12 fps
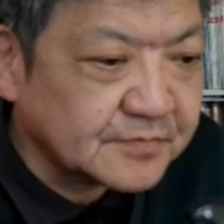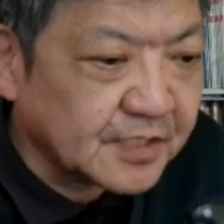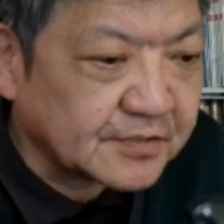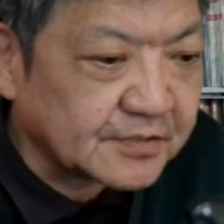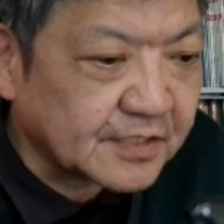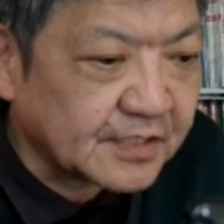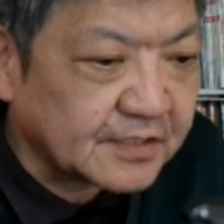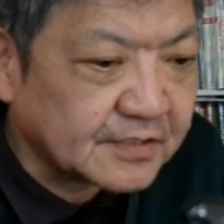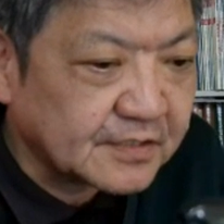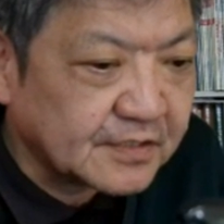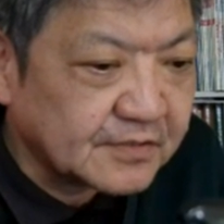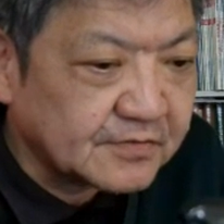ですね
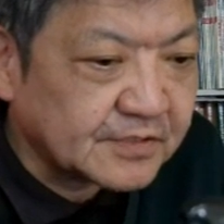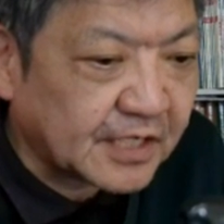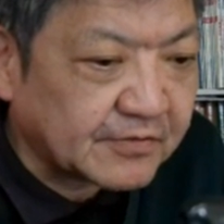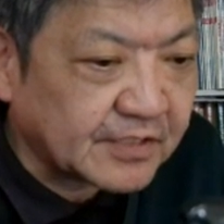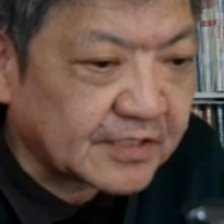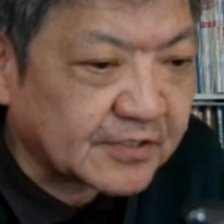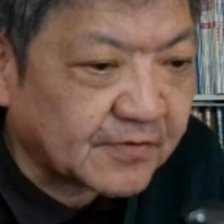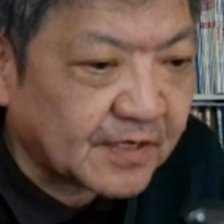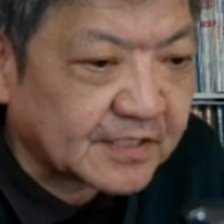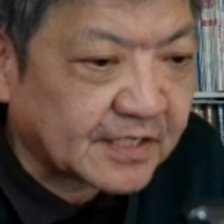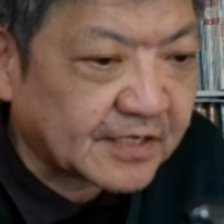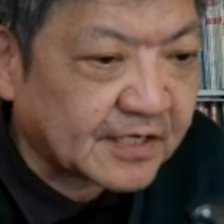うにゃうにゃして終
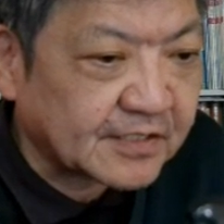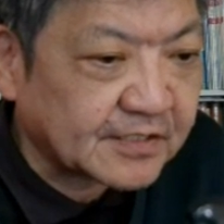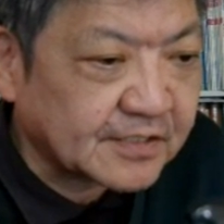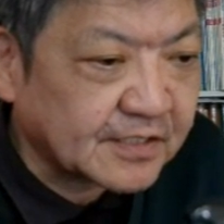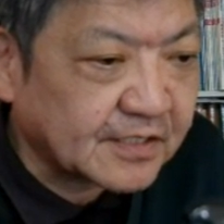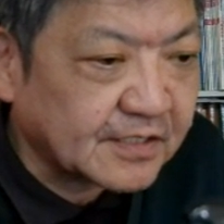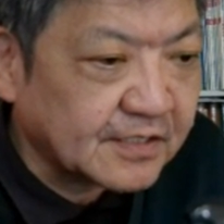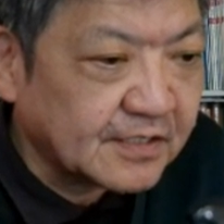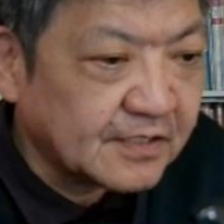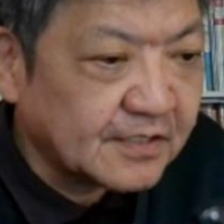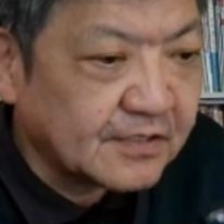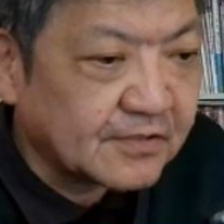わったって感じですね
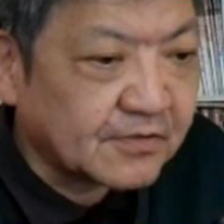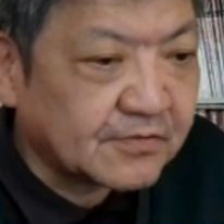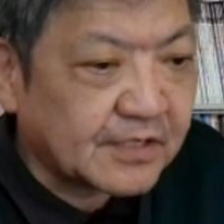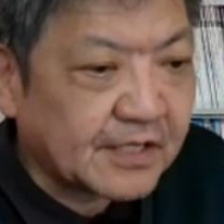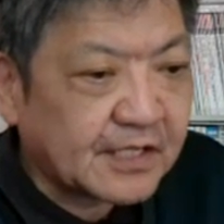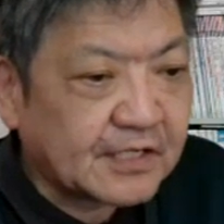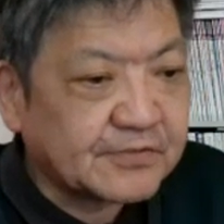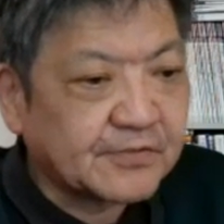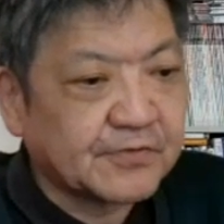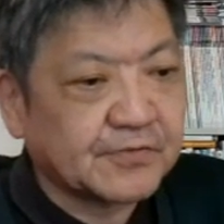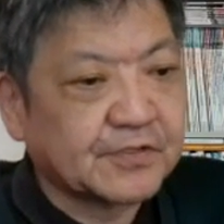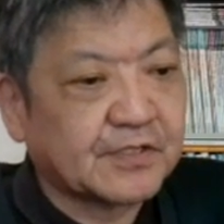ドル円
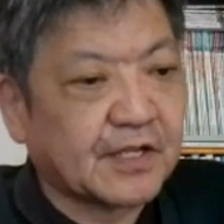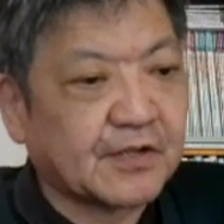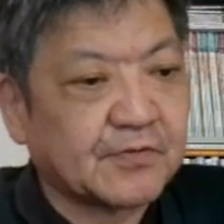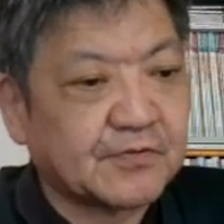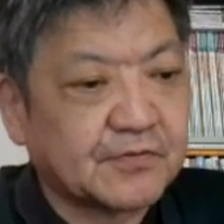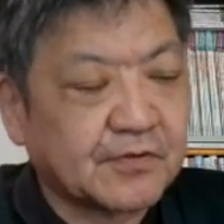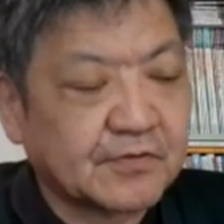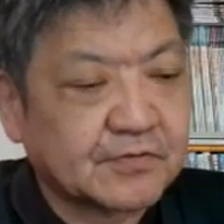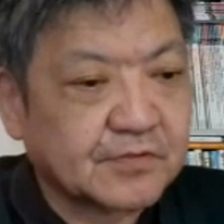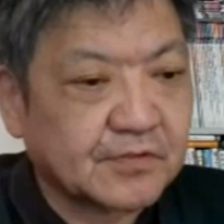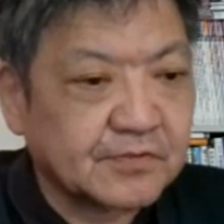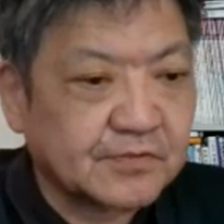
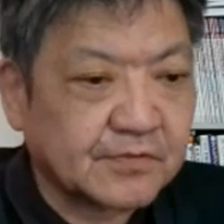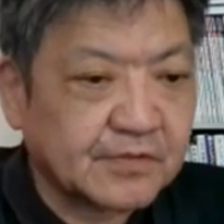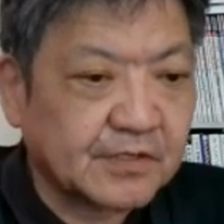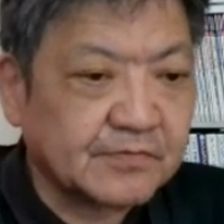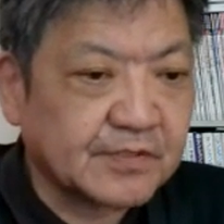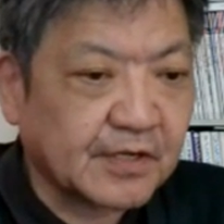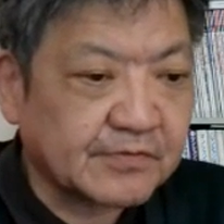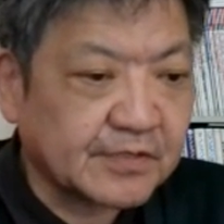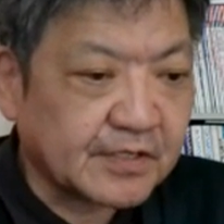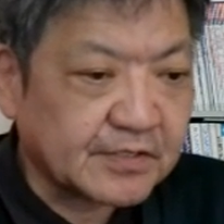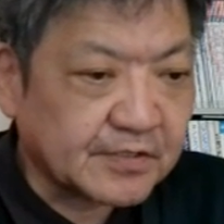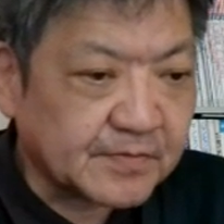141.46というところでうにゃう
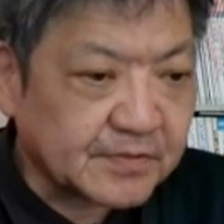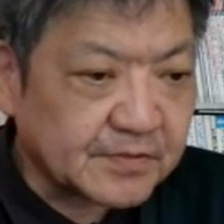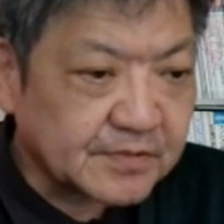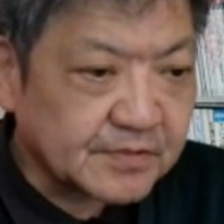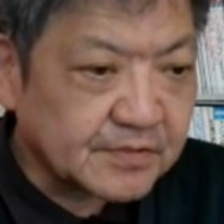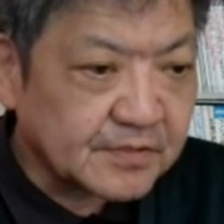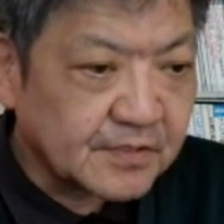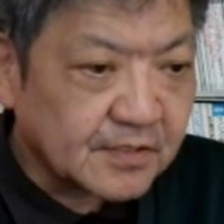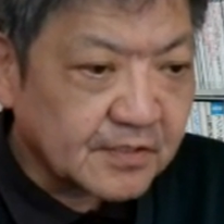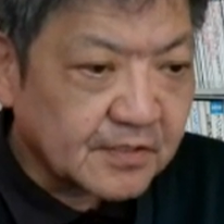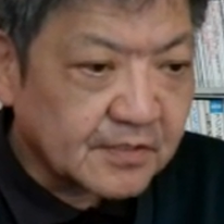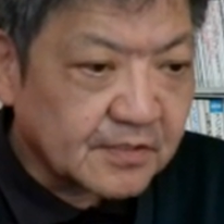にゃしてます
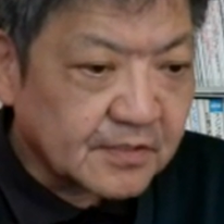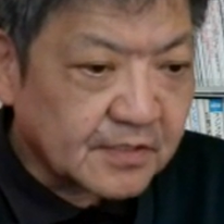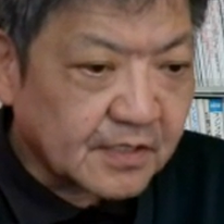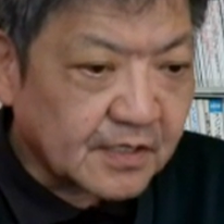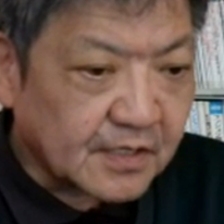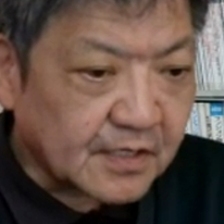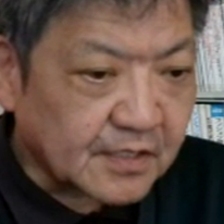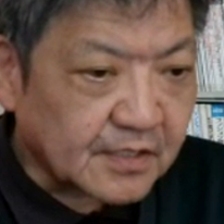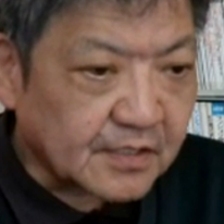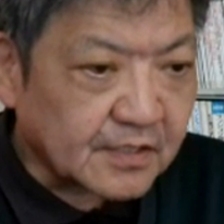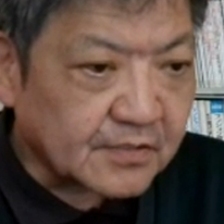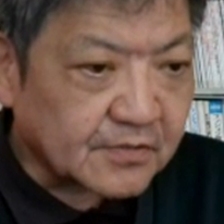はい、
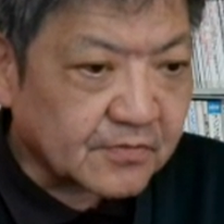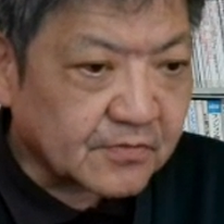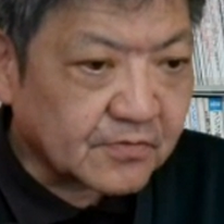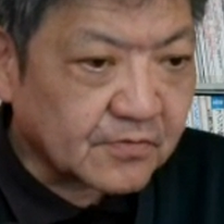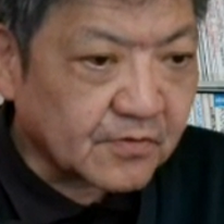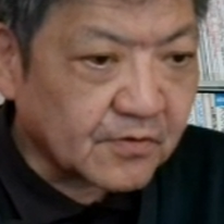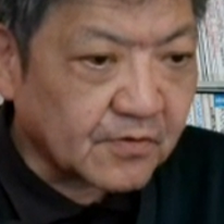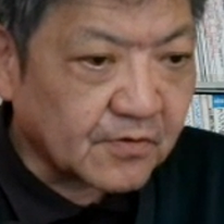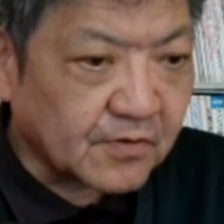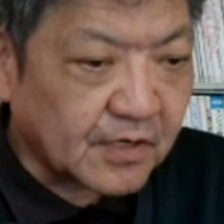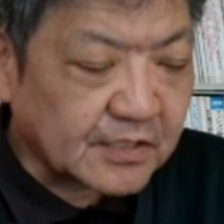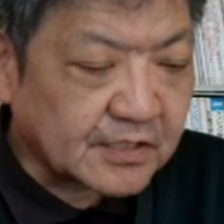えー、ちょっ
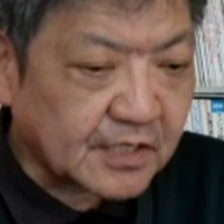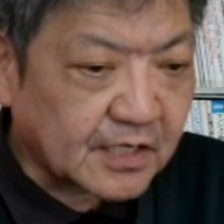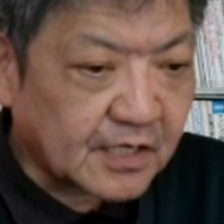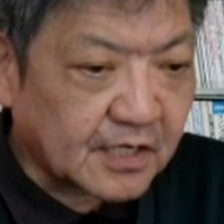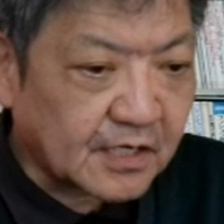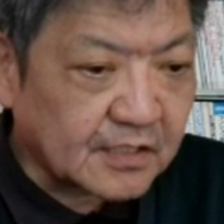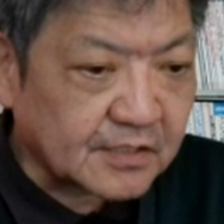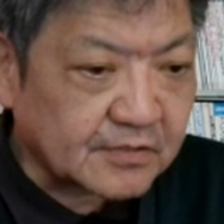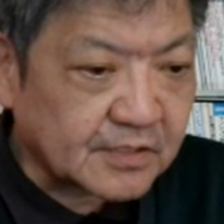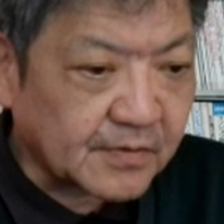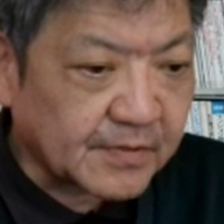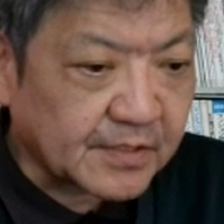と朝に
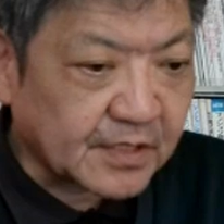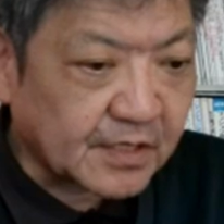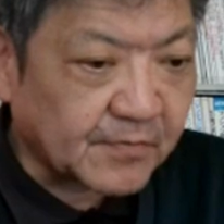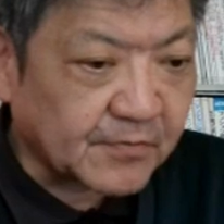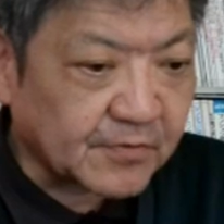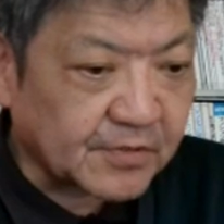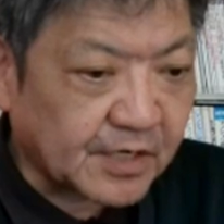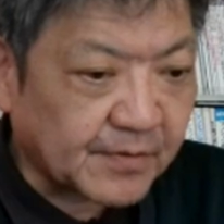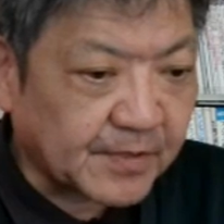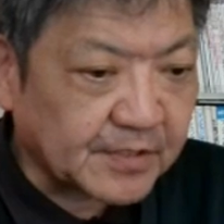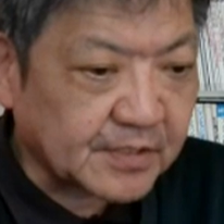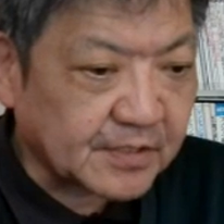比べたら戻され
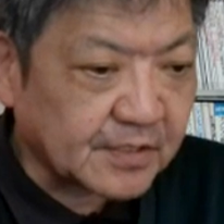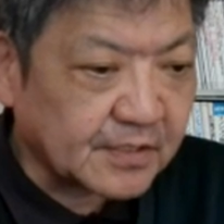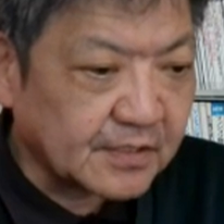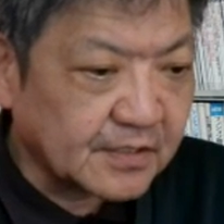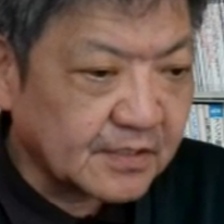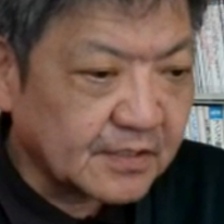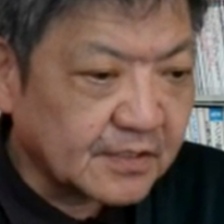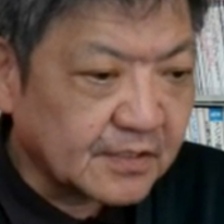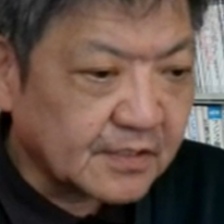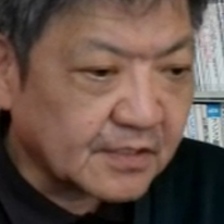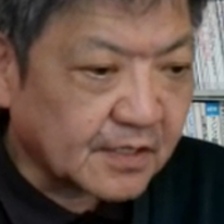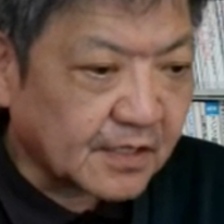ましたね
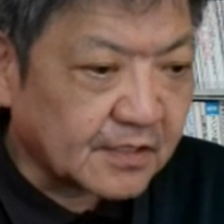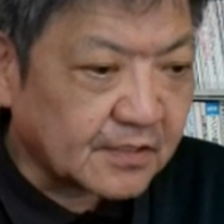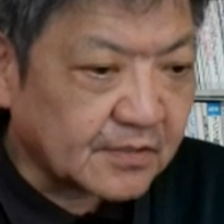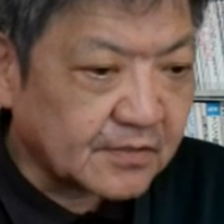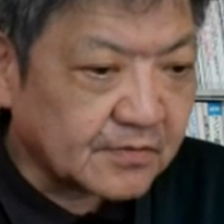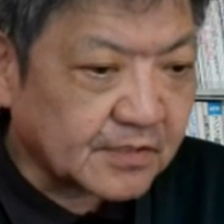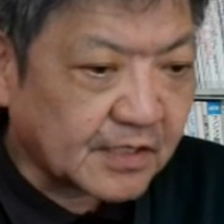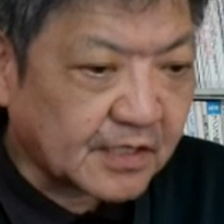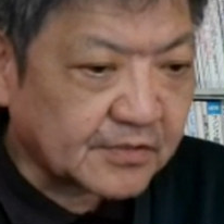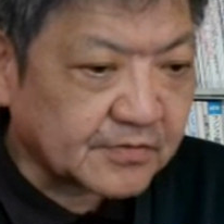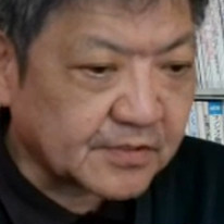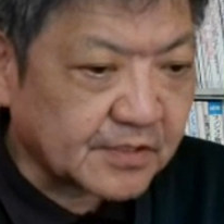原油
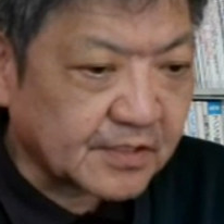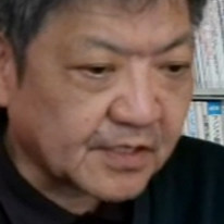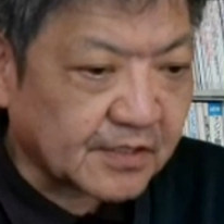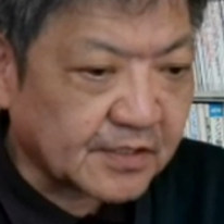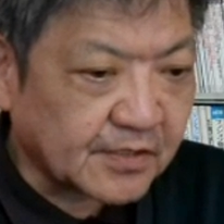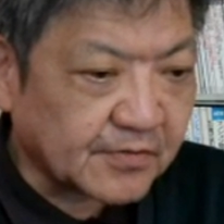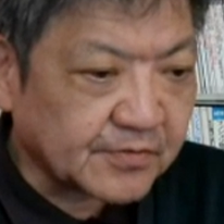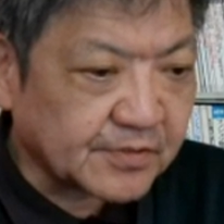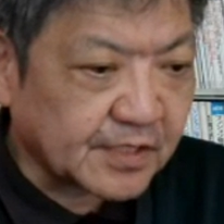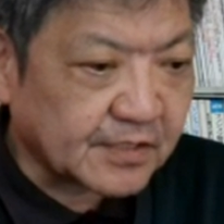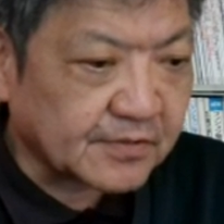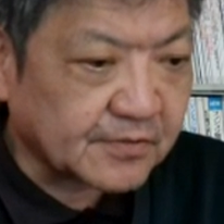
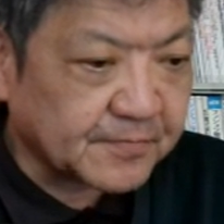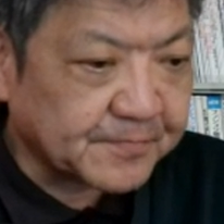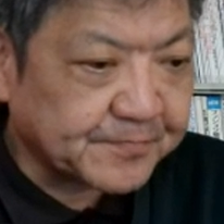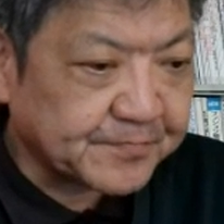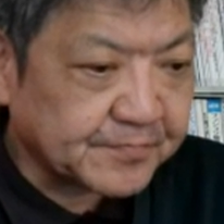72.03と